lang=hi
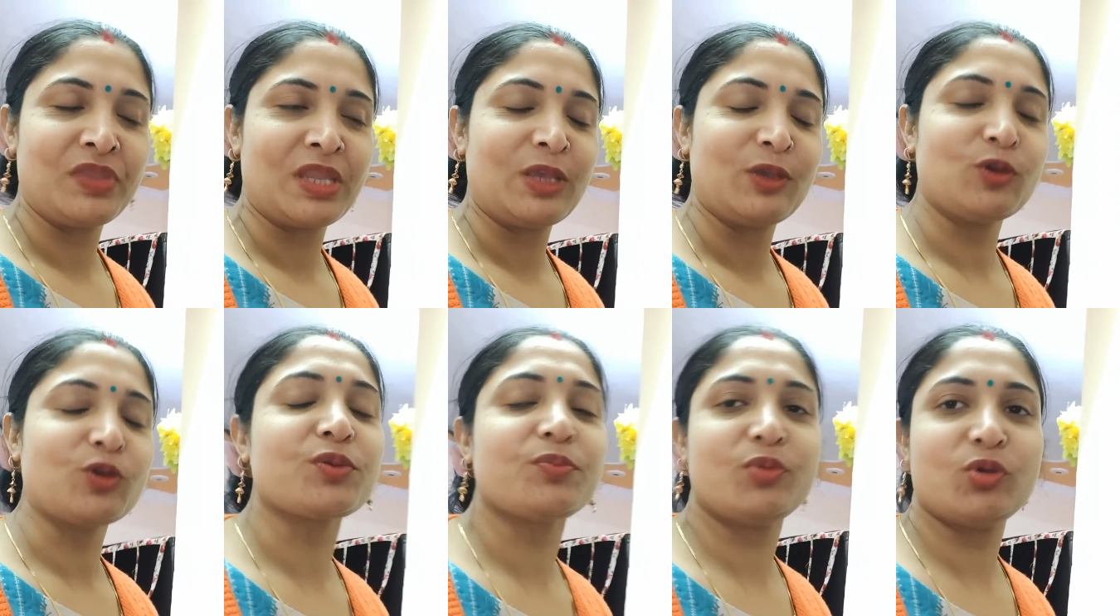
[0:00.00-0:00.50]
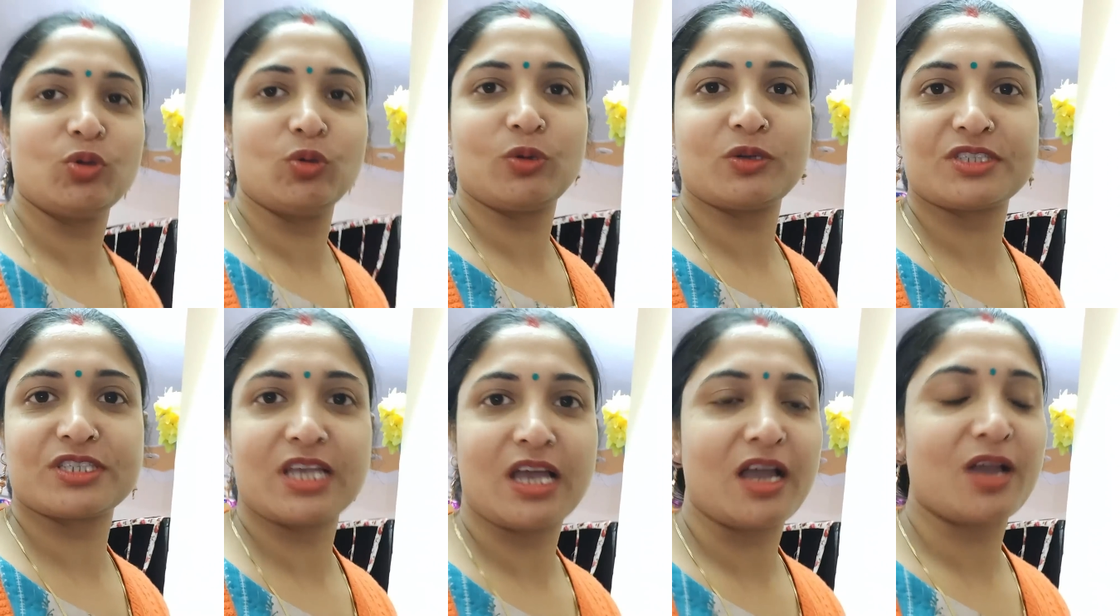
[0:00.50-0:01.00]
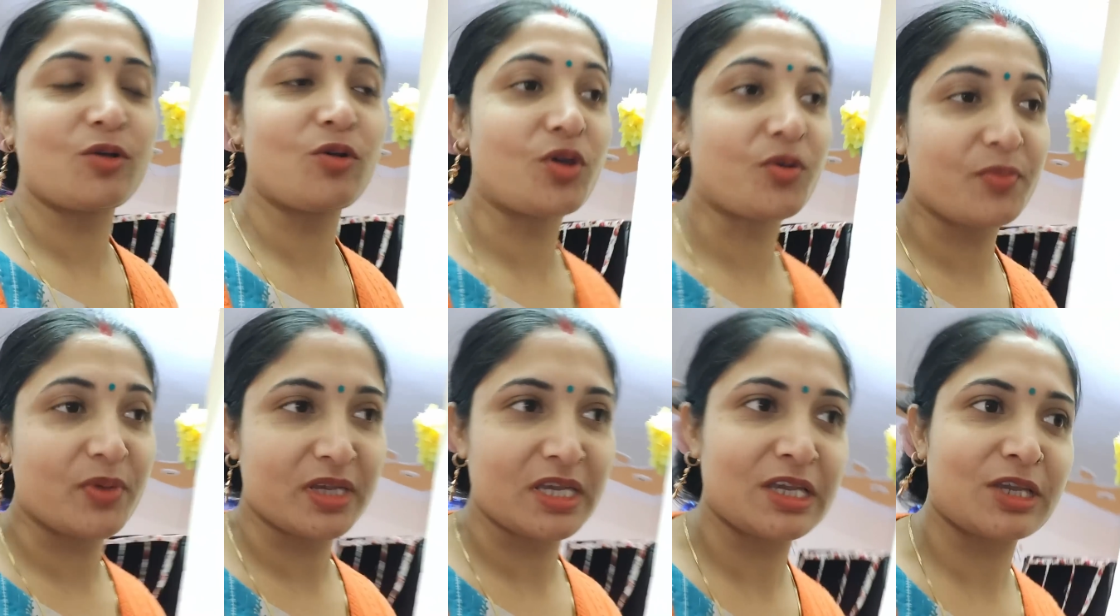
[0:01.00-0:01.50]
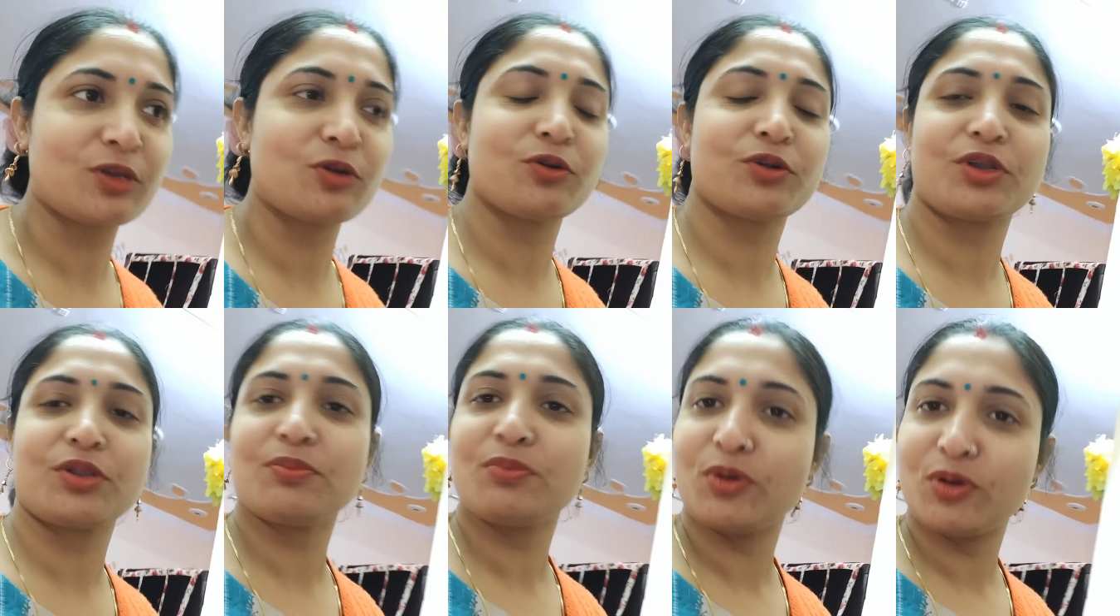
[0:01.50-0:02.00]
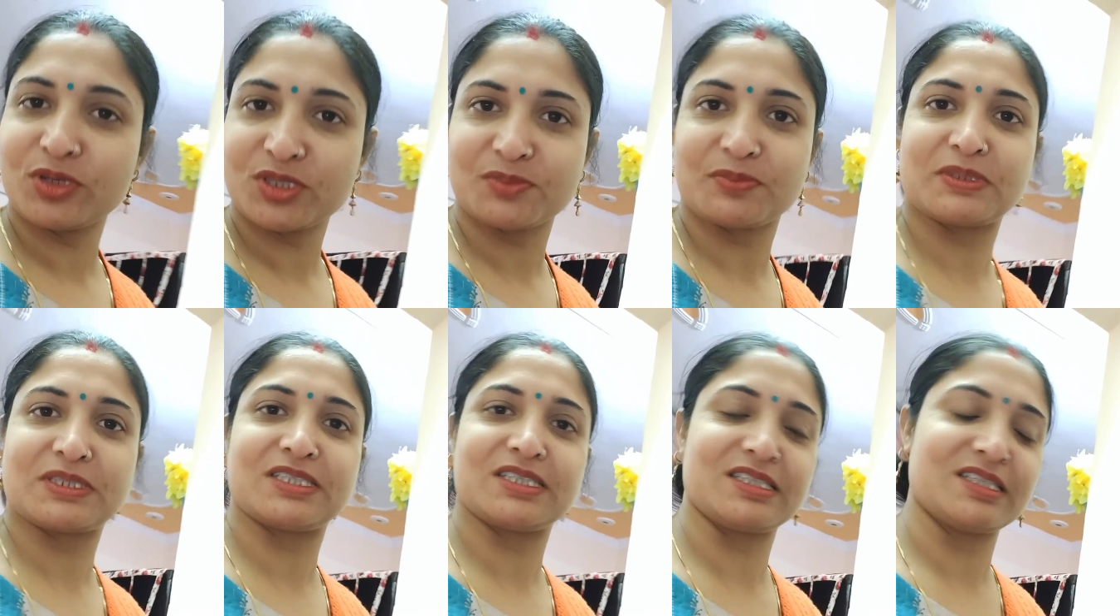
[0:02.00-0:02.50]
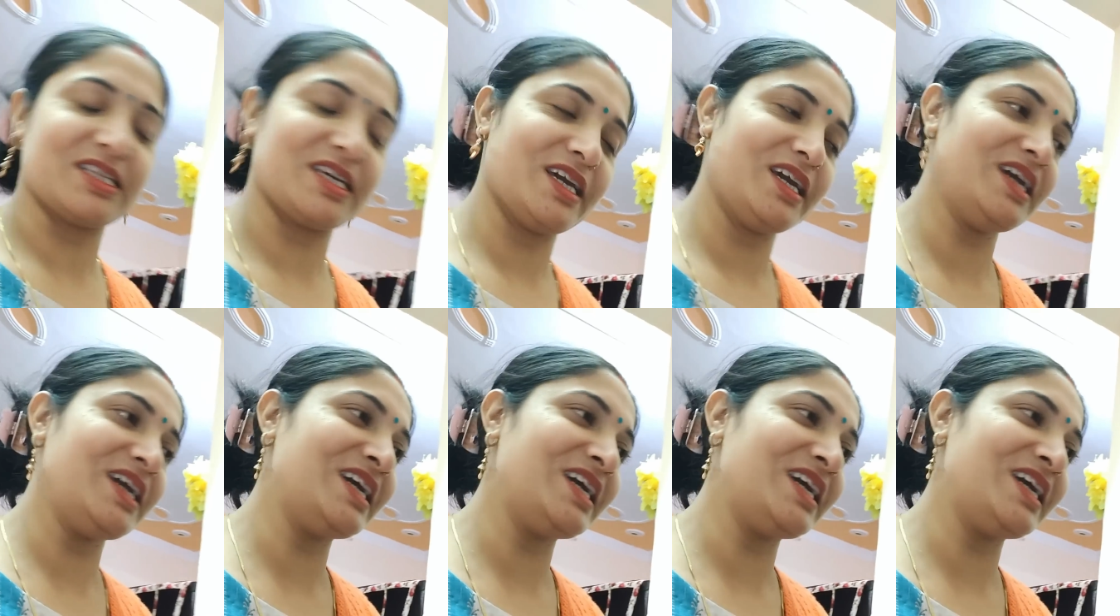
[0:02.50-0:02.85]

क्योंकि पीहू को साग और मक्की की रोटी बहुत पसंद है